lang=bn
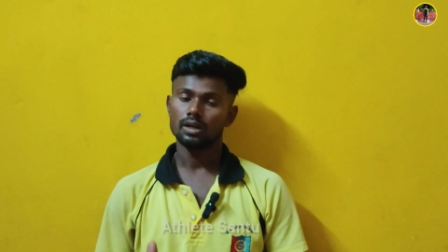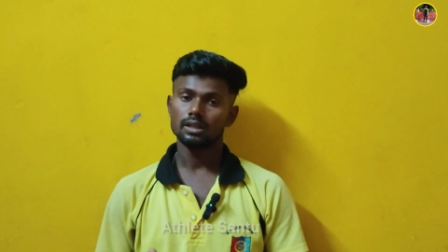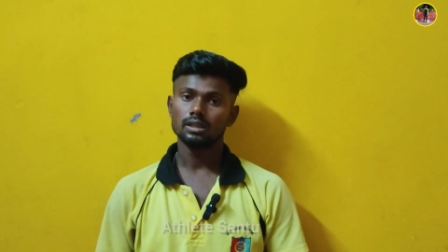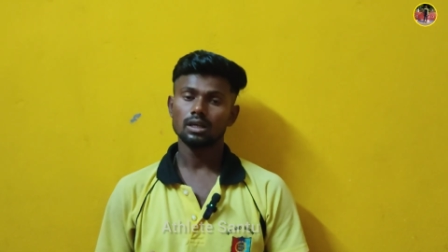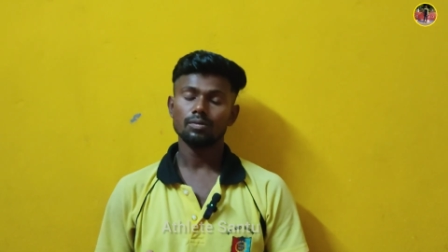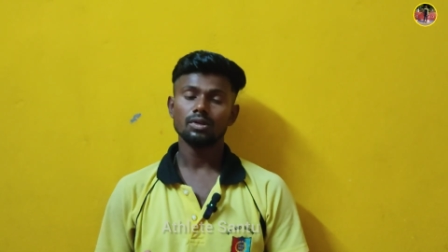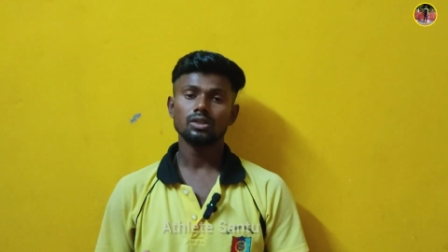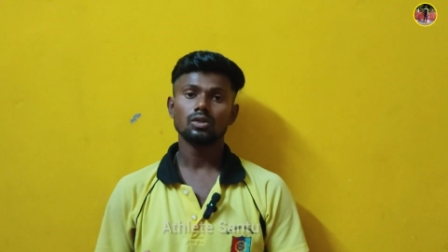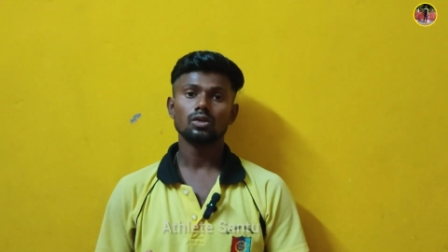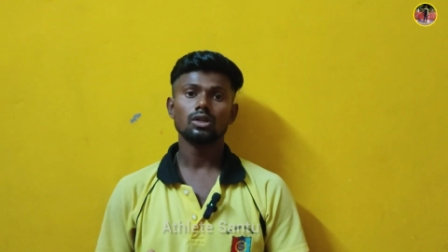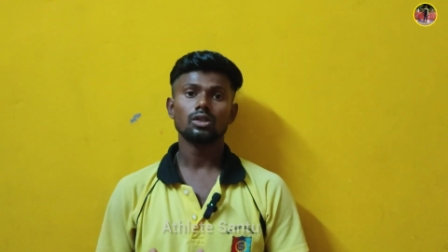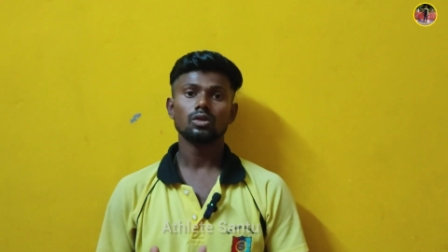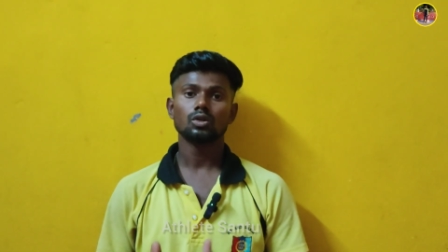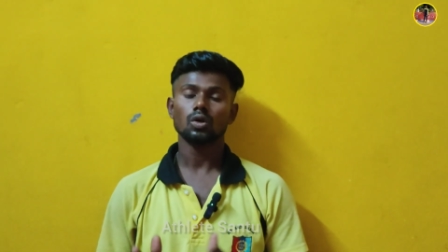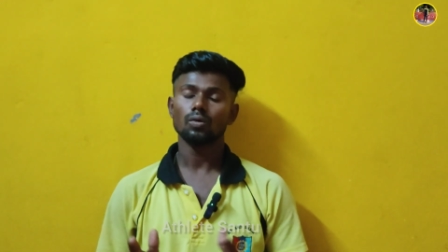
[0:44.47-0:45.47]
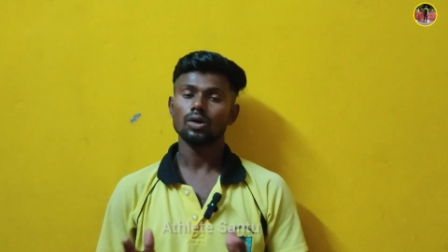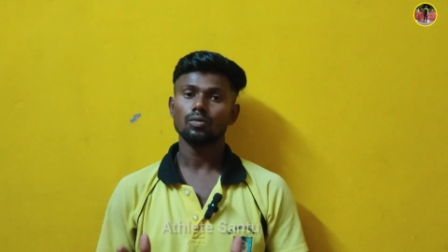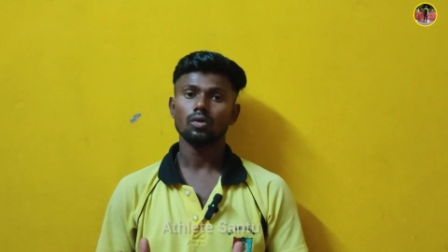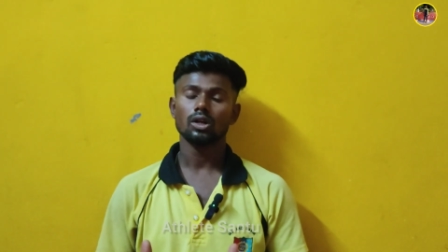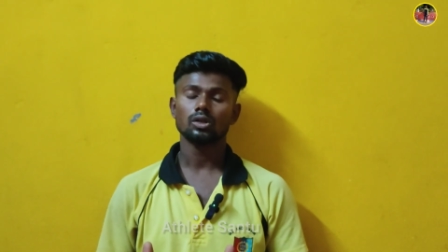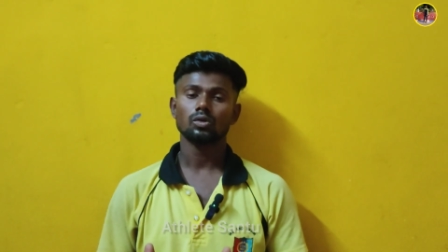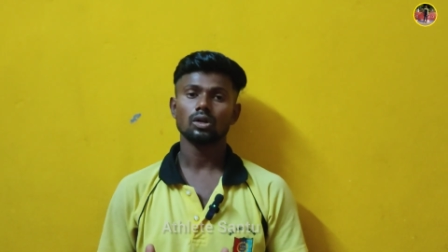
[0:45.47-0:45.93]
এক্সামের জন্য তো সবাই
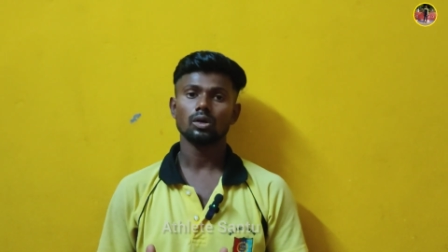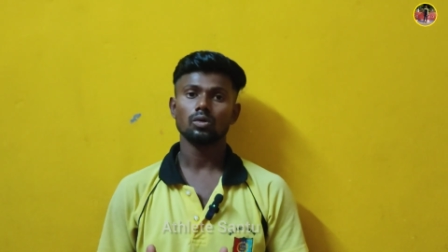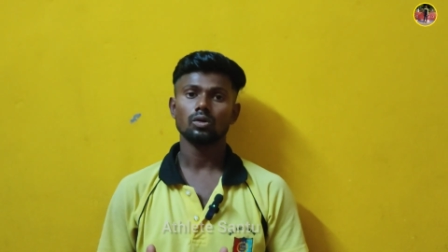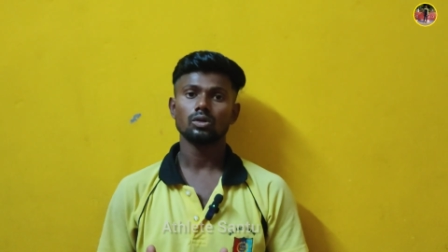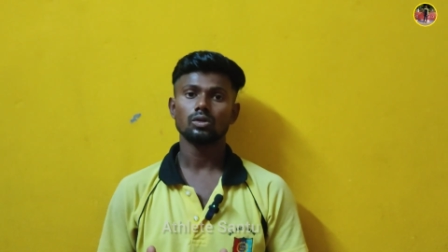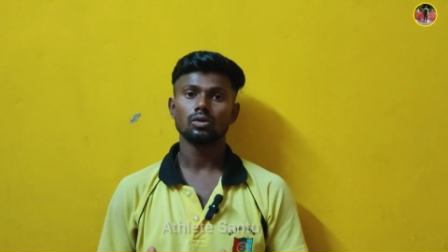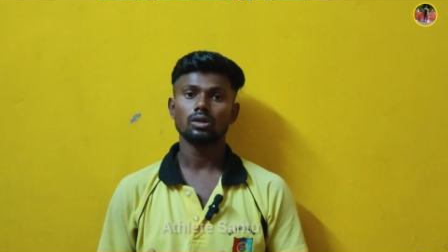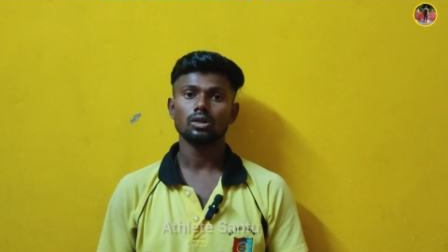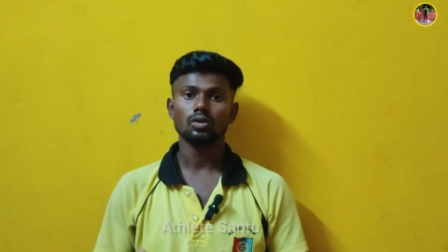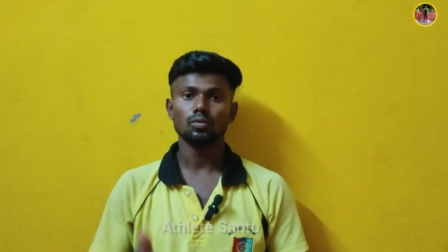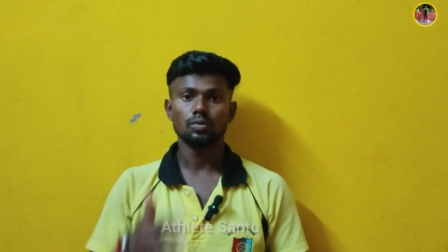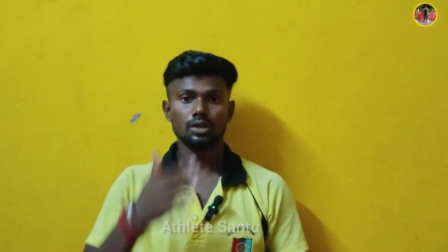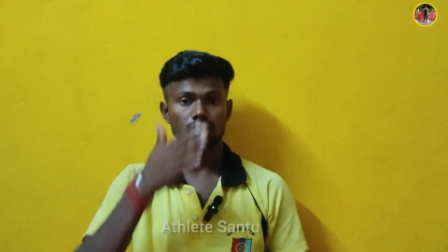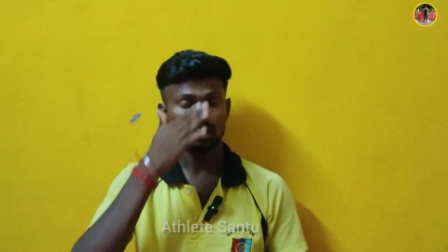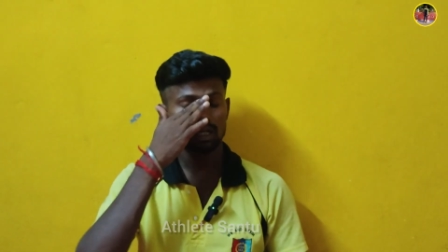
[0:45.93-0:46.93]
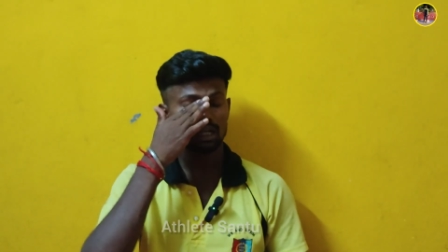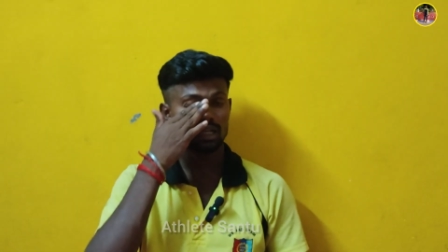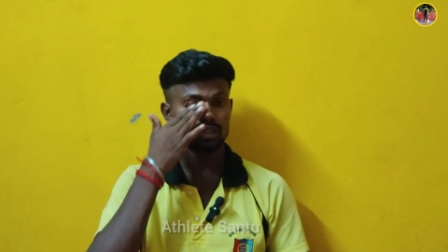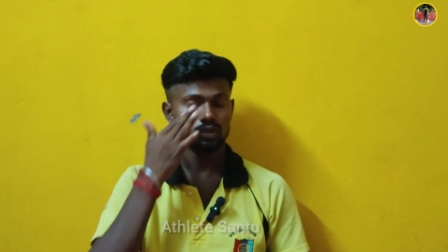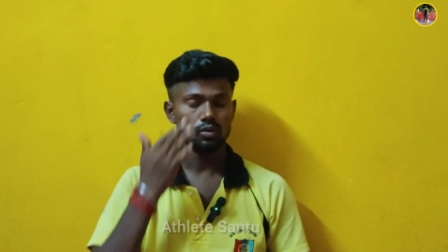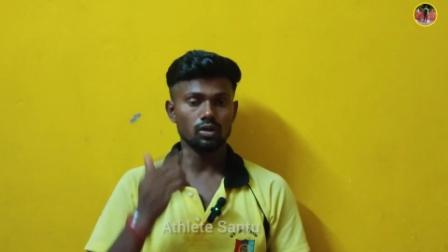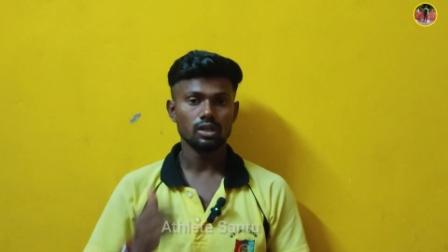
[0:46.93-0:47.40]
পড়াশোনা করছো কিন্তু
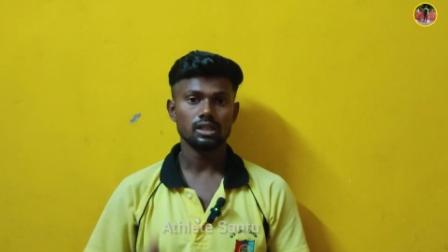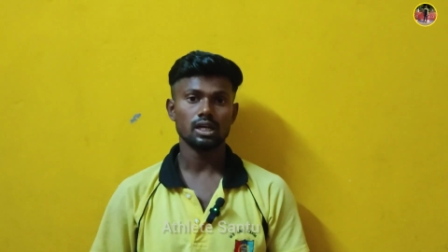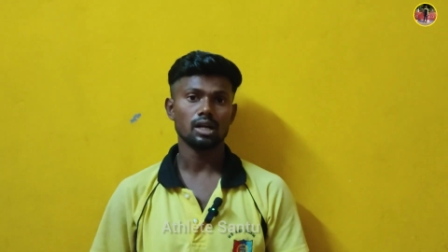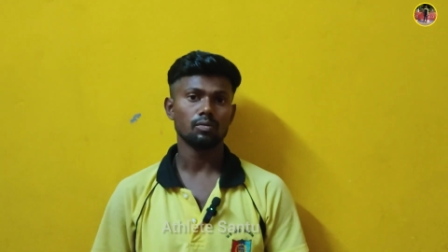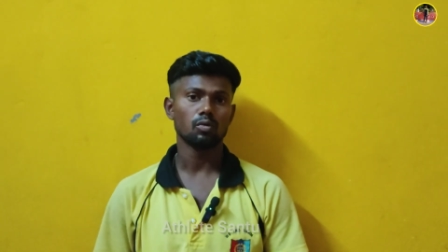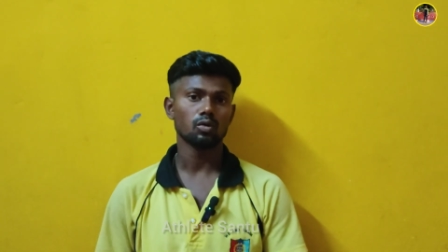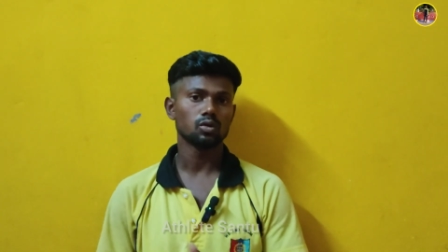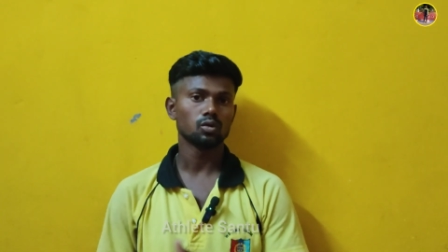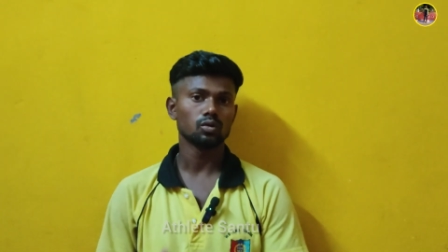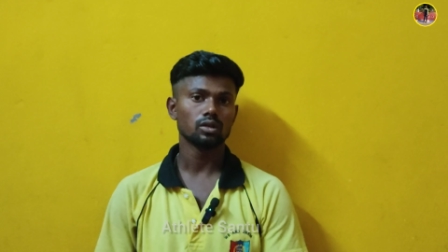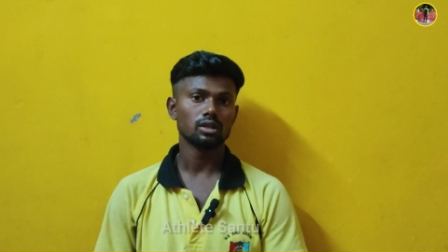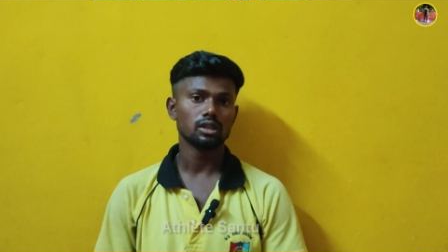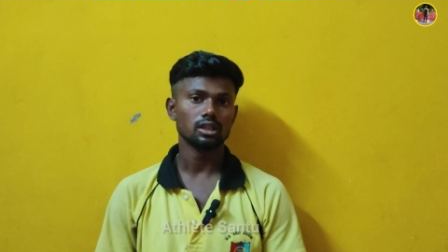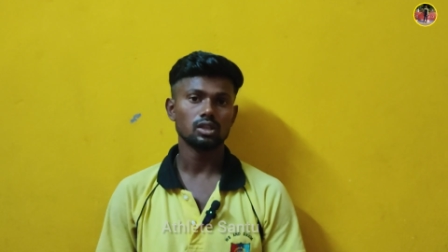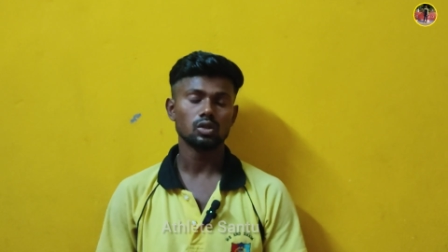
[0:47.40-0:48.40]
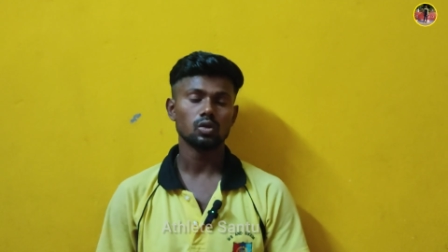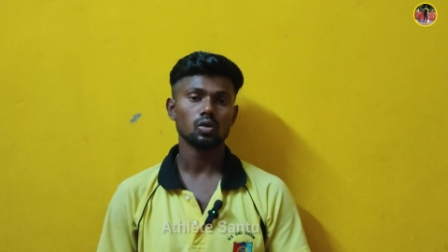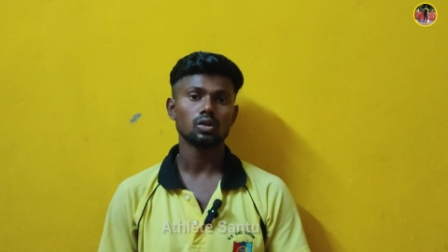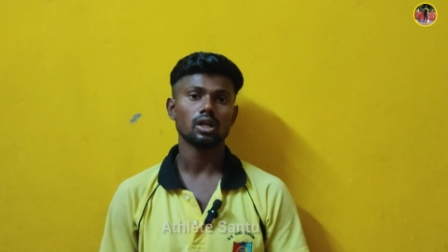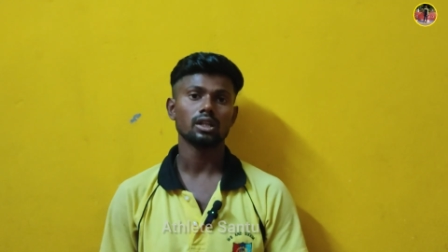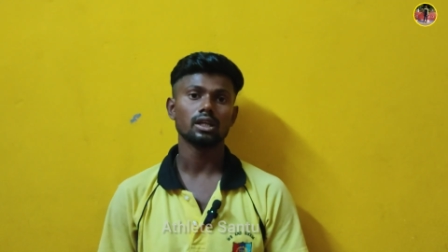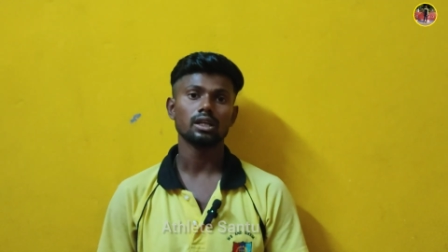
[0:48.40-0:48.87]
ফিজিক্যালের জন্য যারা প্রস্তুতি নিচ্ছ
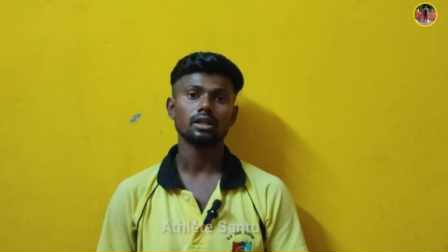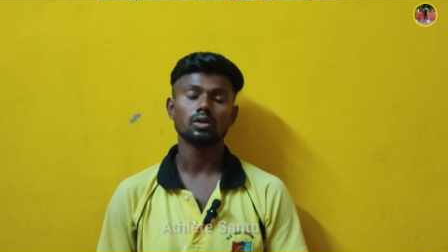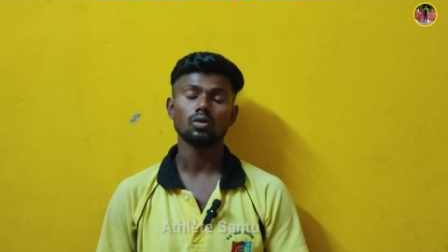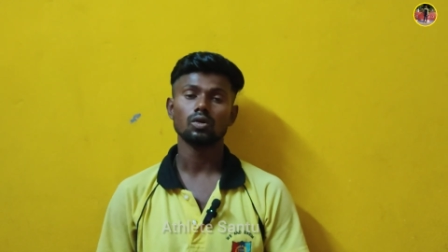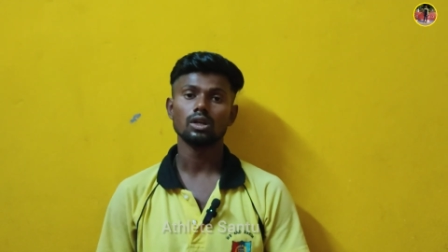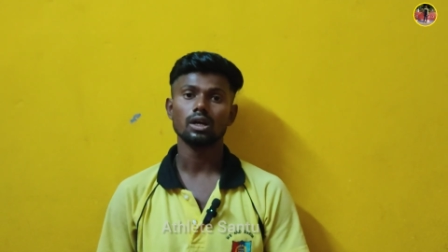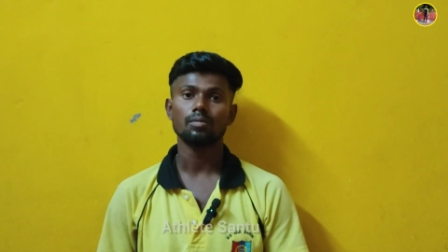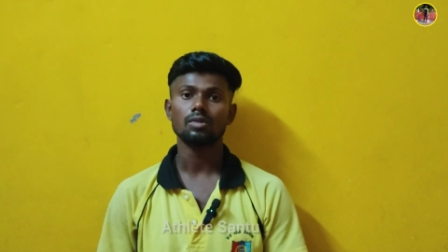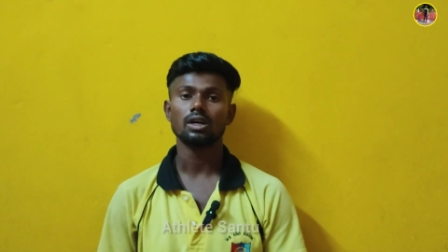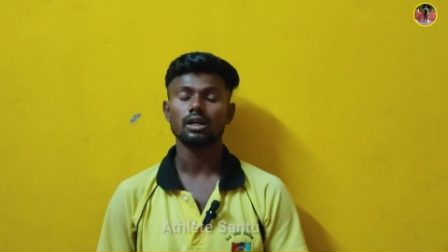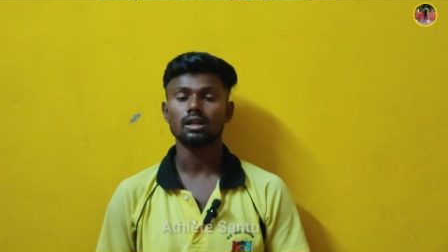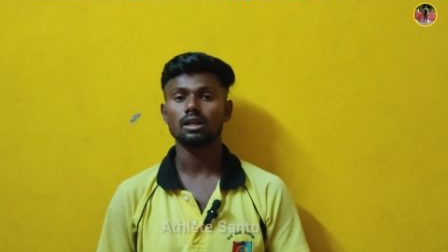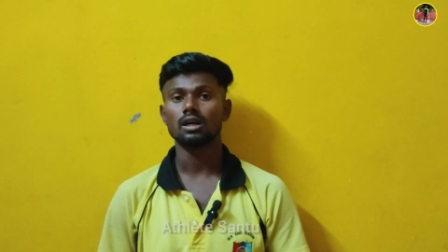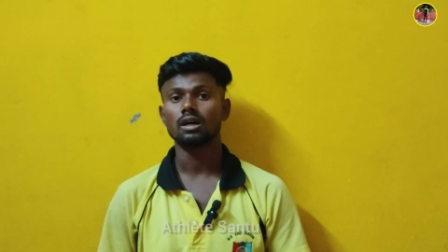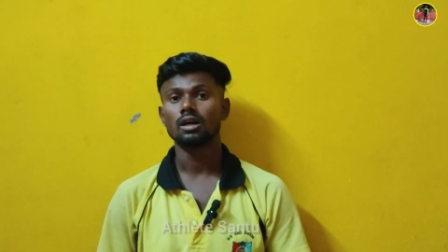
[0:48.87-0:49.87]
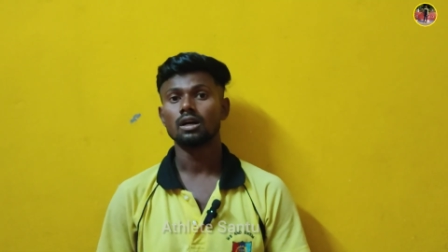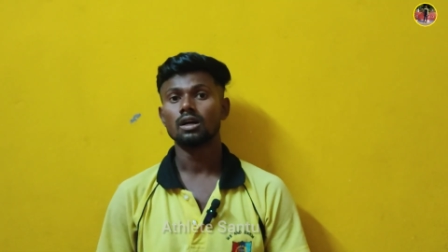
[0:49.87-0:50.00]
তাদের জন্য আমি একটা